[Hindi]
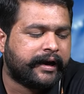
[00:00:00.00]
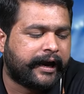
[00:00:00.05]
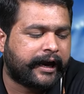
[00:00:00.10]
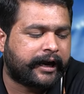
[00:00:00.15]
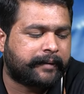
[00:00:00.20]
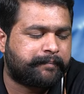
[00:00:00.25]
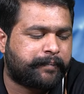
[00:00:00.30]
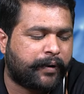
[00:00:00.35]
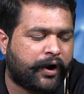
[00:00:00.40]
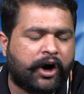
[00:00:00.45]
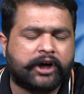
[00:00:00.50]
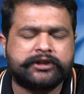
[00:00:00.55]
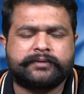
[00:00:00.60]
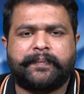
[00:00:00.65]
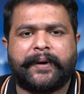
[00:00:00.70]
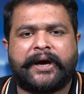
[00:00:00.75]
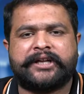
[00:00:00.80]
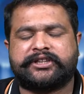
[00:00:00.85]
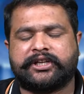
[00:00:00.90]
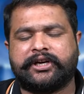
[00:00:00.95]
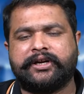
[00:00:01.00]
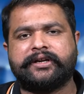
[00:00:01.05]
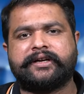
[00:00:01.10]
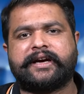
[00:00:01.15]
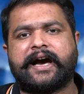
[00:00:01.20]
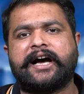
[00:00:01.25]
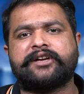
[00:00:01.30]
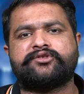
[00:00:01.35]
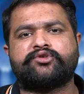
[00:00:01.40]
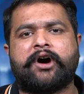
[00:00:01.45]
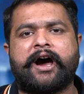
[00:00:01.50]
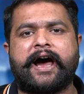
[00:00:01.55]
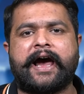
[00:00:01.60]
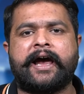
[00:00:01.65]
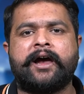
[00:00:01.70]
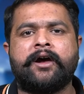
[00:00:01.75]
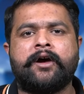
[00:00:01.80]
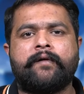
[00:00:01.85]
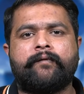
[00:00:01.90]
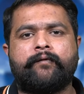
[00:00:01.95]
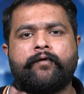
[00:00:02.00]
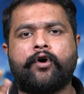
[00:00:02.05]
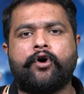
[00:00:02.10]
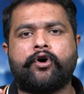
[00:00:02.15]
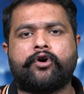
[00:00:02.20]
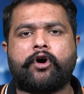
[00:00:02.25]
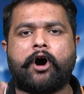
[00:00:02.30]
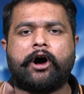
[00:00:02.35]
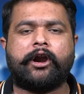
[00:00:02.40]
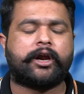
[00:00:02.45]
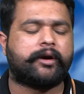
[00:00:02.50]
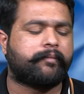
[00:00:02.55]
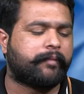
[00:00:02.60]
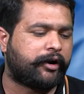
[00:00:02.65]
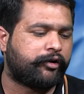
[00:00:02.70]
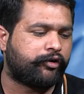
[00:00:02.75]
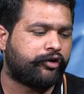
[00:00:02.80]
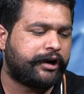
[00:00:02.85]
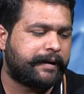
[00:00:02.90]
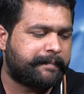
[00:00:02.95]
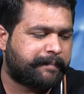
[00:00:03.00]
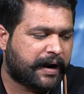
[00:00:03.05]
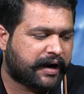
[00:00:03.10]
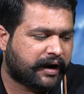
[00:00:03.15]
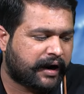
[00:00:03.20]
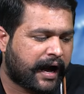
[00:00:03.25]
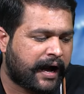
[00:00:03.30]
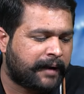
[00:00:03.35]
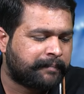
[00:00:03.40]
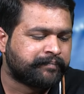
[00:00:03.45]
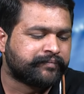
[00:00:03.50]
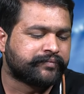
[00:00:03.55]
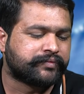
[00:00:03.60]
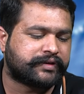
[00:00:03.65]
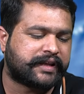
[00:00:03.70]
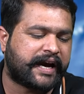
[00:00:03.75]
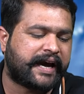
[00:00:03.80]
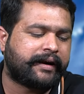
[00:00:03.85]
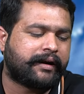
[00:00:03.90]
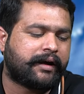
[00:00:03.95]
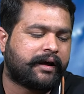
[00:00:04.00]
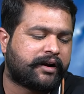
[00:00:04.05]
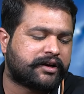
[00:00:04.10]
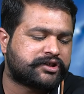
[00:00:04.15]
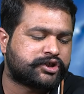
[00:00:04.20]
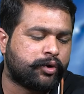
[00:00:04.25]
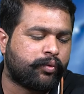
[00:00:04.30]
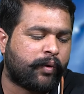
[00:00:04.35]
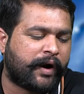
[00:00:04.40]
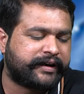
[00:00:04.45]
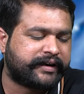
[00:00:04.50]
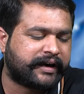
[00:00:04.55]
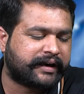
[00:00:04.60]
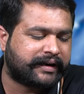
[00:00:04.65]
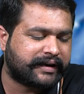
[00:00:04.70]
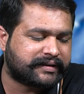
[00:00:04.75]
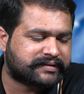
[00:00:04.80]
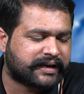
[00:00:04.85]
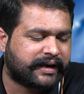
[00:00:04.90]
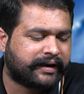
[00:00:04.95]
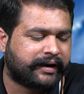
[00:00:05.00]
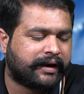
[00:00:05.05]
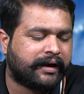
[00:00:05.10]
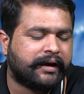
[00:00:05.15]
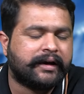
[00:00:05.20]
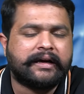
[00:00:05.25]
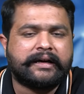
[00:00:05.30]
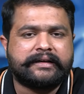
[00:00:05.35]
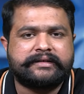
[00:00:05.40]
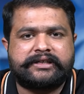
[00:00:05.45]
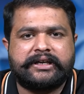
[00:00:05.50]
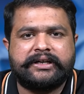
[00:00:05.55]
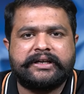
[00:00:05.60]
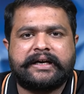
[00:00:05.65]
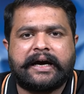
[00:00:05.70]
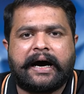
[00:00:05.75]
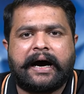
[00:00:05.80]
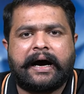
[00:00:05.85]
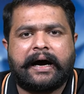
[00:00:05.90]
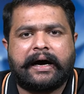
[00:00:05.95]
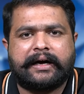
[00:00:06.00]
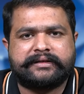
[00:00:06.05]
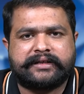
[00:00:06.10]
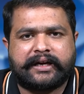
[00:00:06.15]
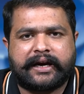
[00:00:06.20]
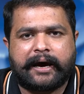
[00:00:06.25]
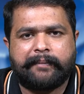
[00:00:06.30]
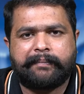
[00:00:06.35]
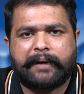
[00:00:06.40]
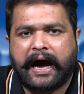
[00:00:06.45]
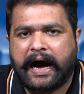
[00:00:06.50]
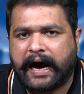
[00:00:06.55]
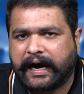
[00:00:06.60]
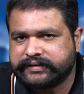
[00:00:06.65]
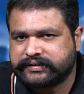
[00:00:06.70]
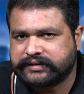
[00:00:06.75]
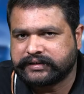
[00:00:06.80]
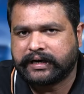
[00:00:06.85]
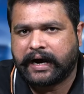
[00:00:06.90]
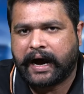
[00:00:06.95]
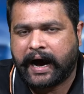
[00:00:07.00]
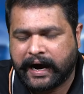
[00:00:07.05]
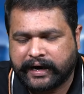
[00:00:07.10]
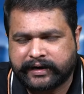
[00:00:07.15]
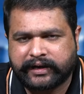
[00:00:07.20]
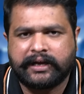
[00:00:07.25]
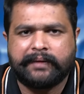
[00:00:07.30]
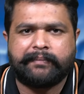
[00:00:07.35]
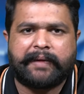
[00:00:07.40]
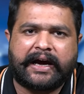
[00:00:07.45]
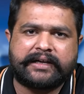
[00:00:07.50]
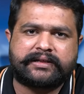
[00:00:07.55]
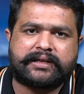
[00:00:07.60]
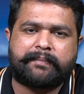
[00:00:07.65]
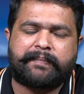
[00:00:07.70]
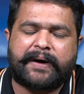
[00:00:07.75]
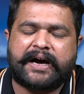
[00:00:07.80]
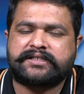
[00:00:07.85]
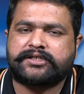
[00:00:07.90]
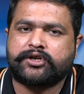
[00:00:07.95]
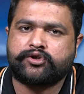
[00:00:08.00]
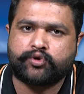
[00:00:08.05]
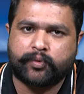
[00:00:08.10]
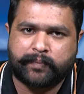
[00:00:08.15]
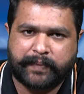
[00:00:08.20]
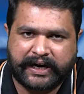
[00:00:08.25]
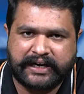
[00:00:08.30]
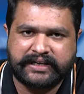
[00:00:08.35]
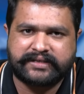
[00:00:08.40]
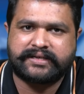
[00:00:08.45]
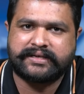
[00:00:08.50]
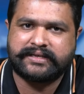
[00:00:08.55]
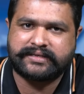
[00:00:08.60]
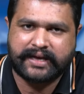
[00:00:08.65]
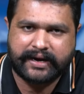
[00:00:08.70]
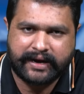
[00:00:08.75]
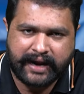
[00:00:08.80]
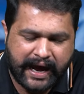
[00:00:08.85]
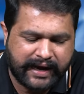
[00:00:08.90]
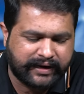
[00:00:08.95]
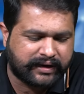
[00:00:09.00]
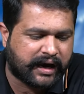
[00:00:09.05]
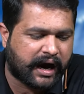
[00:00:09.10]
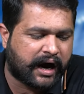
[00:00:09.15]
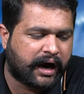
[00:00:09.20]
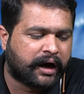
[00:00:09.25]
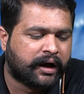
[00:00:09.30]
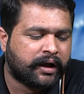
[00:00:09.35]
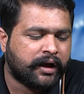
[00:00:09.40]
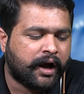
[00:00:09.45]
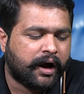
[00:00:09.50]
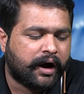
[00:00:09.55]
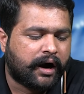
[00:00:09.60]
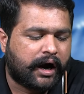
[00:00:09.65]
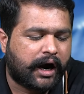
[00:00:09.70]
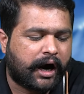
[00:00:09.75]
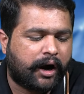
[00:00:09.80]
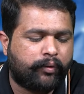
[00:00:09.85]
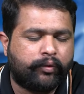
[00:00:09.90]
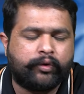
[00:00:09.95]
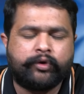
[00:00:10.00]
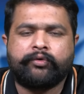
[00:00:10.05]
एक बहुत बेहतरीन कैच जो है वो कॉलन मनरो ने पकड़ा देन रसी वंड डसन जिनका जनाब आज आखिरी मैच था पाकिस्तान सुपर लीग सीजन नाइन का आ,